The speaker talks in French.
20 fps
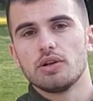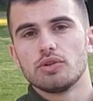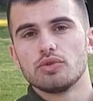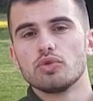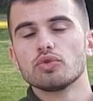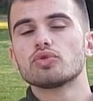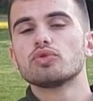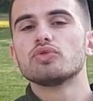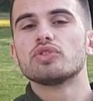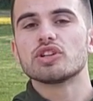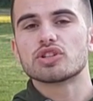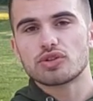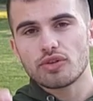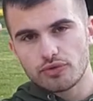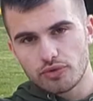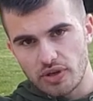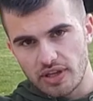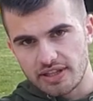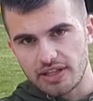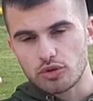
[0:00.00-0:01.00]
Donc tu t'échauffes
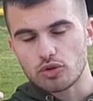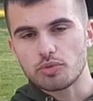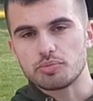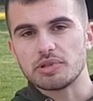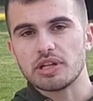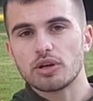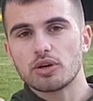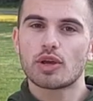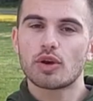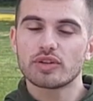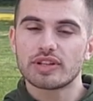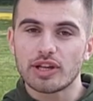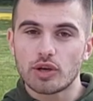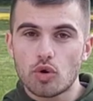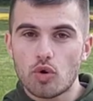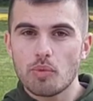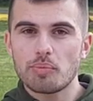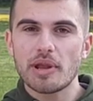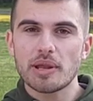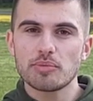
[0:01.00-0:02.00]
de la tête aux pieds. Quand tu es
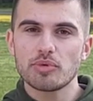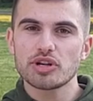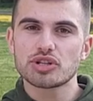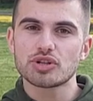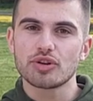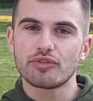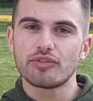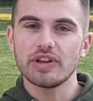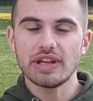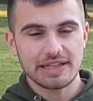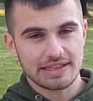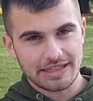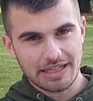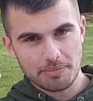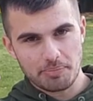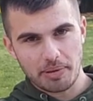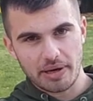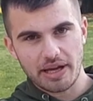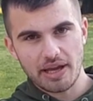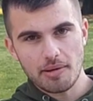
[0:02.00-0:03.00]
complètement échauffé, tu es
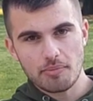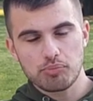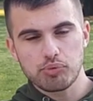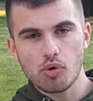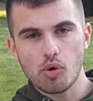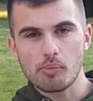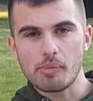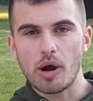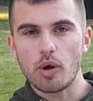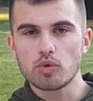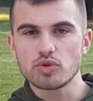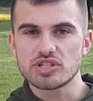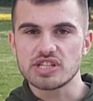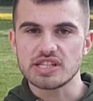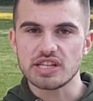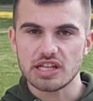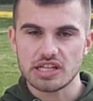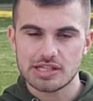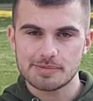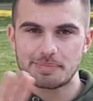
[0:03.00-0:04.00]
prêt pour ma
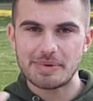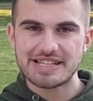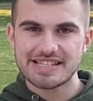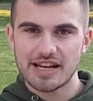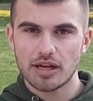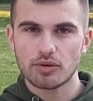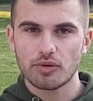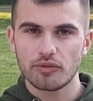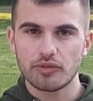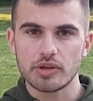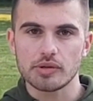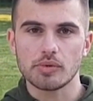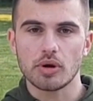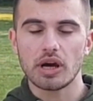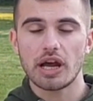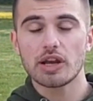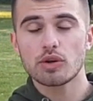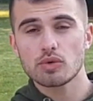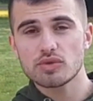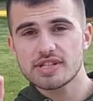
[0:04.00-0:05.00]
routine spéciale confinement.
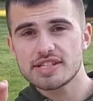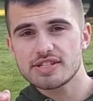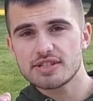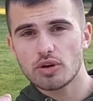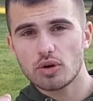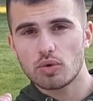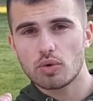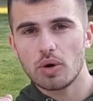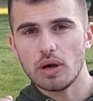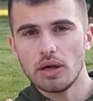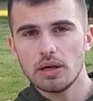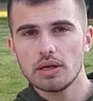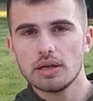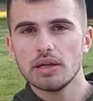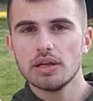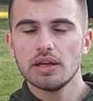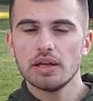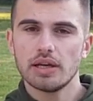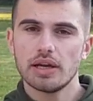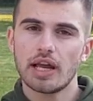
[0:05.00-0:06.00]
Elle consiste en quoi
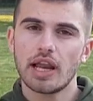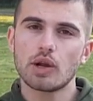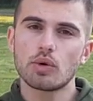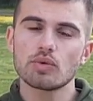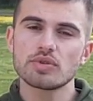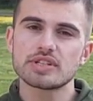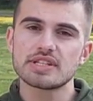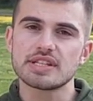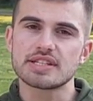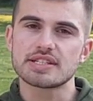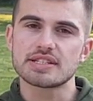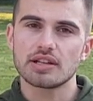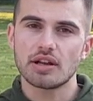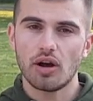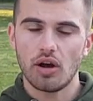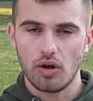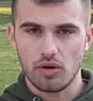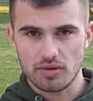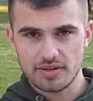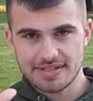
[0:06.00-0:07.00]
Elle consiste
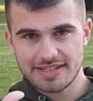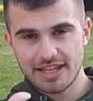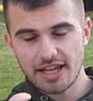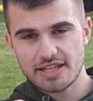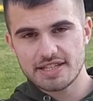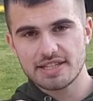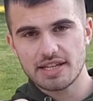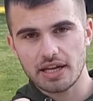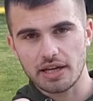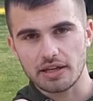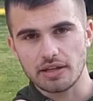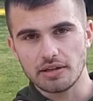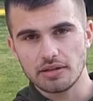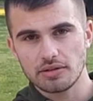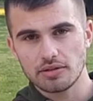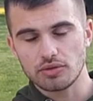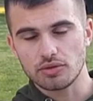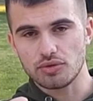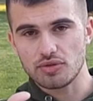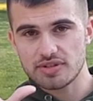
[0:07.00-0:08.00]
en 5 séries
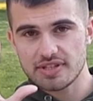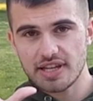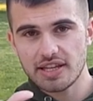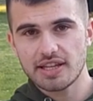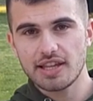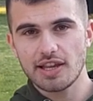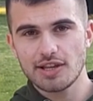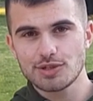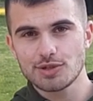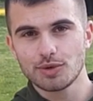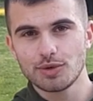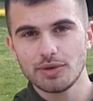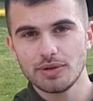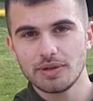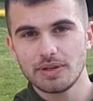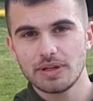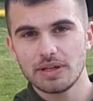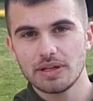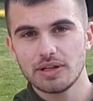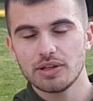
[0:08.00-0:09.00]
de 5 exos
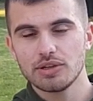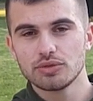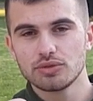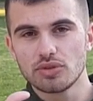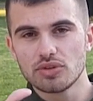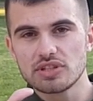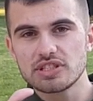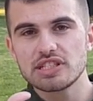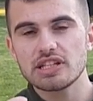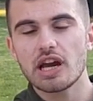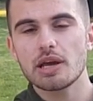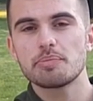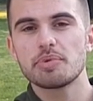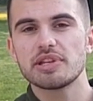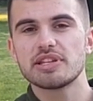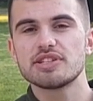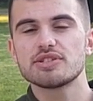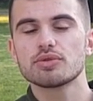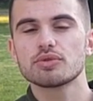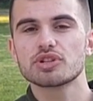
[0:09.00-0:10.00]
de 10
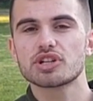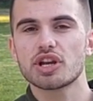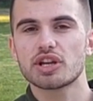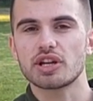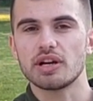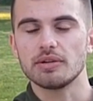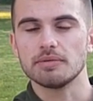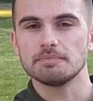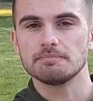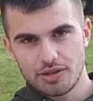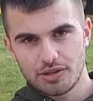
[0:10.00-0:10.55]
répétitions chacun.